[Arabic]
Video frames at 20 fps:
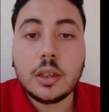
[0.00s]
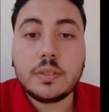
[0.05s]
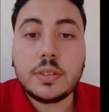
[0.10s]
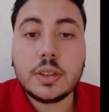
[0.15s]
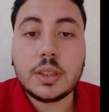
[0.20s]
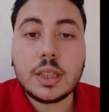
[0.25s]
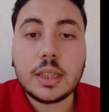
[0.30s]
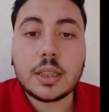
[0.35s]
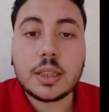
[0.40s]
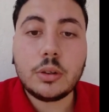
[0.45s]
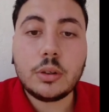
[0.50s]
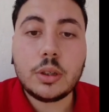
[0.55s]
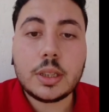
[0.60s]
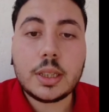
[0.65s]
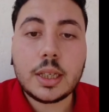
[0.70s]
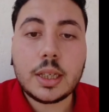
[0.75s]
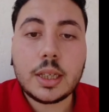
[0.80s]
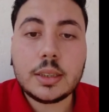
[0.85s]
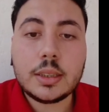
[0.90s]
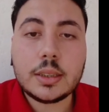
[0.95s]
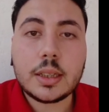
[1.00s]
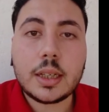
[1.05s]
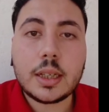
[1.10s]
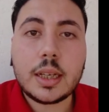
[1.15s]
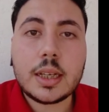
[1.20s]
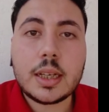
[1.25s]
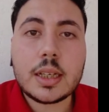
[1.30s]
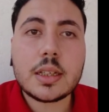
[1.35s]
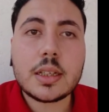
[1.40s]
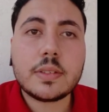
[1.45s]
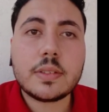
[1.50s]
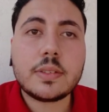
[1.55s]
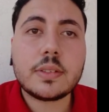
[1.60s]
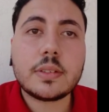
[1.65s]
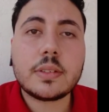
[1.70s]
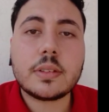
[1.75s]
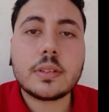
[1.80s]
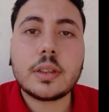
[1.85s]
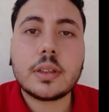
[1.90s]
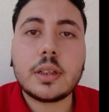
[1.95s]
في تداول تاني انا اسف
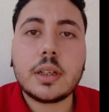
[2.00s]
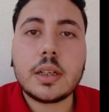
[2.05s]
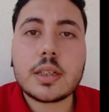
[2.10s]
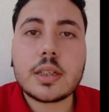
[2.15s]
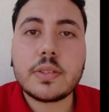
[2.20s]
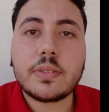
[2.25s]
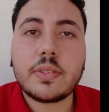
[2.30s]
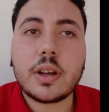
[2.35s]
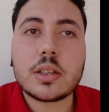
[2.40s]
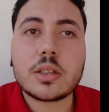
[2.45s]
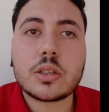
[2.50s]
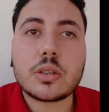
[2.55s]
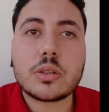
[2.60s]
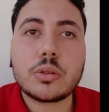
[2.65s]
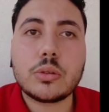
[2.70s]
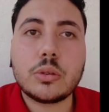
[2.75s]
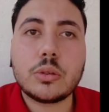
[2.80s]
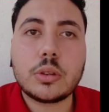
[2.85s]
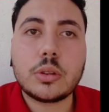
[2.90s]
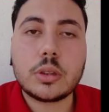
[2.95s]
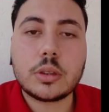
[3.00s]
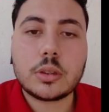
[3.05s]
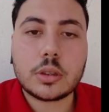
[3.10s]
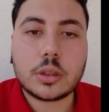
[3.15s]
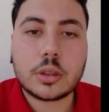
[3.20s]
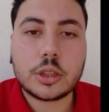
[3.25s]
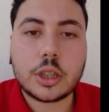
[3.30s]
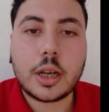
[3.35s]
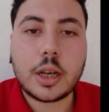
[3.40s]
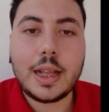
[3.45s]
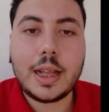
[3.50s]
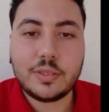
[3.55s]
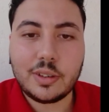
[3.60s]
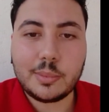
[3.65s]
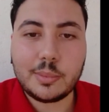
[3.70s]
انا اسف على الصوت عشان انا قاعد في